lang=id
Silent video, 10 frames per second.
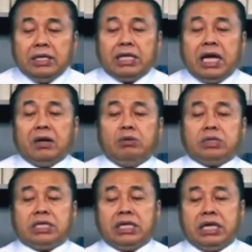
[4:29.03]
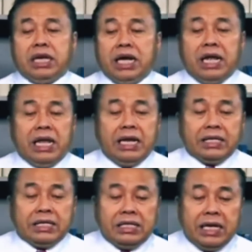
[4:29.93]
takut terjadi hal-hal yang
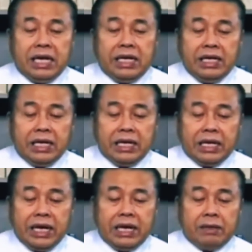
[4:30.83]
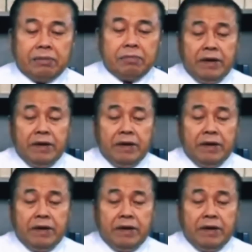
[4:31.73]
tidak diinginkan.